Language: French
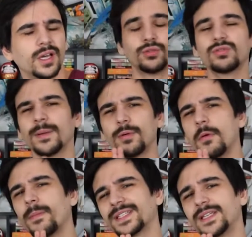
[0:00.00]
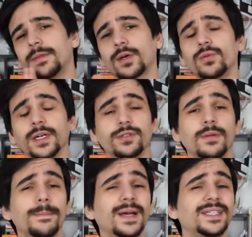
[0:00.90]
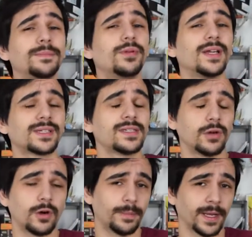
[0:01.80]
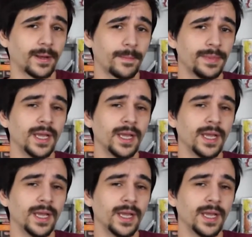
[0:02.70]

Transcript: Tout simplement parce qu'Emiro est une manipulatrice hors terre